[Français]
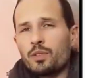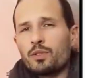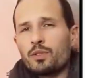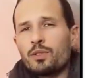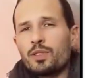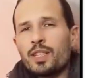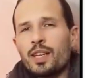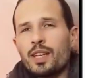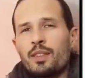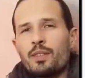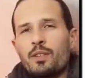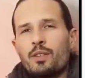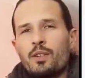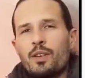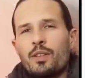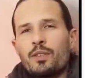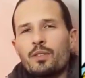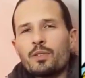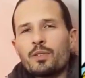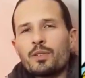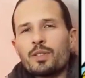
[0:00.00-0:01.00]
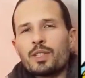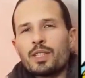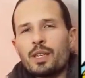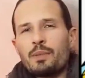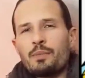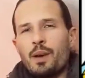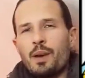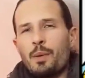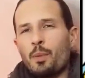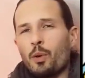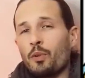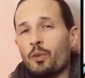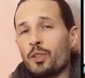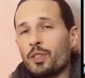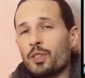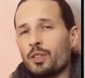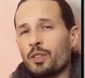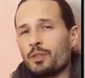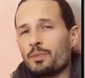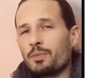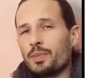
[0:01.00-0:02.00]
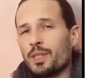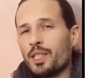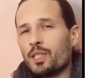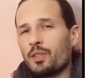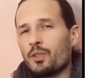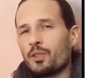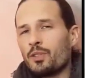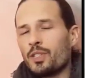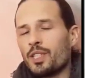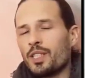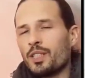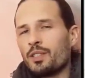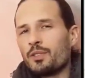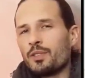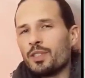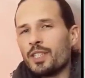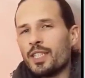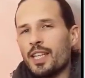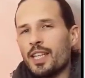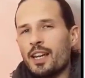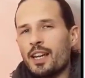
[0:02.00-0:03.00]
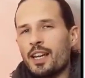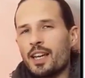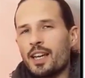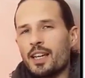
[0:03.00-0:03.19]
Suzanne Nolan Oskema, professeure de psychologie de Yale,